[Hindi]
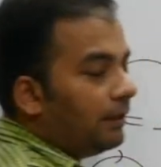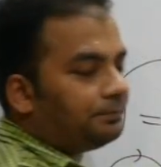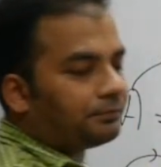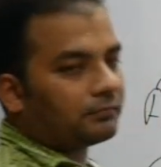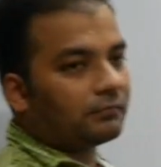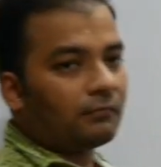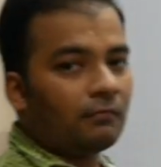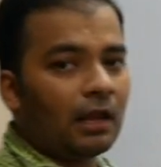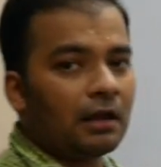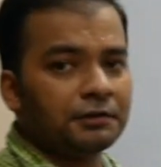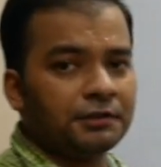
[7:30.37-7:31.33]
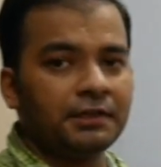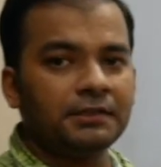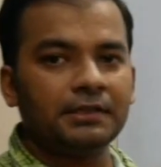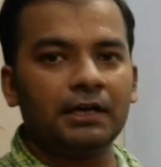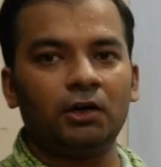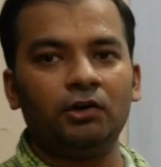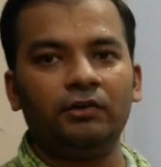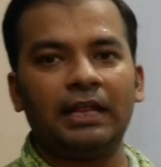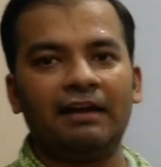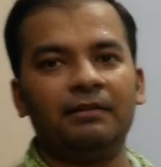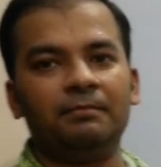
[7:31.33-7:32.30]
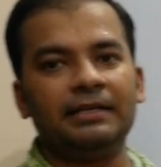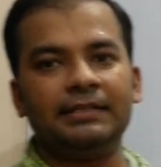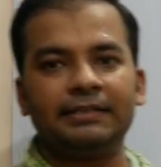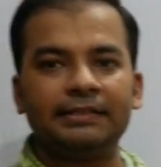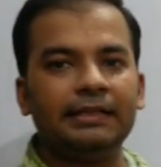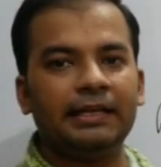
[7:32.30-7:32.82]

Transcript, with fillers: है सी इज इक्वल टू इलेवन बाई सिक्सटीन